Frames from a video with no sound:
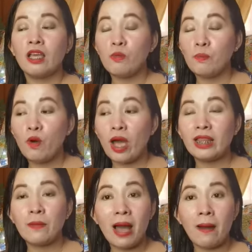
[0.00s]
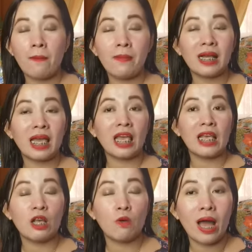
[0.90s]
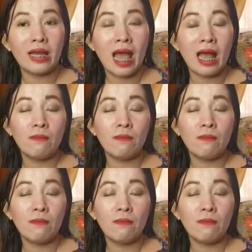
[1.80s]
Yun po ay, di ba, kapag ay kayo sawa na.